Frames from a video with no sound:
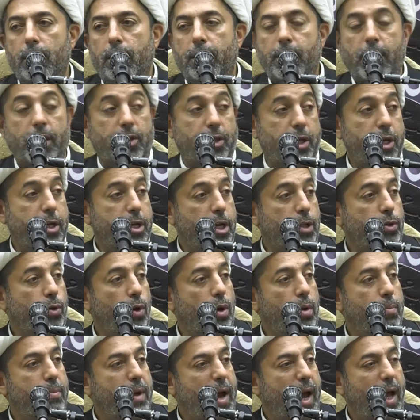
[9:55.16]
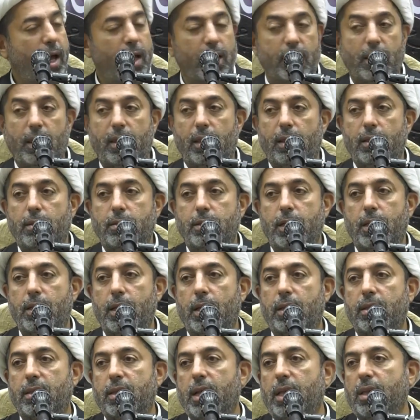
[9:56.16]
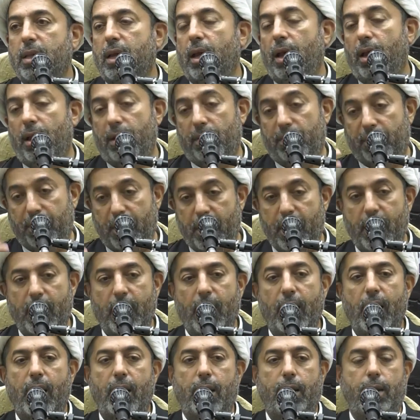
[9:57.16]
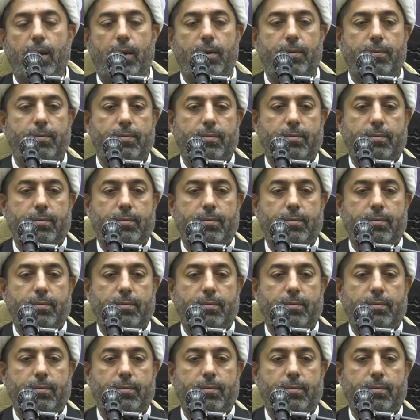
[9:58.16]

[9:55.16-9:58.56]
نتيجه البحث ستتضح في النهايه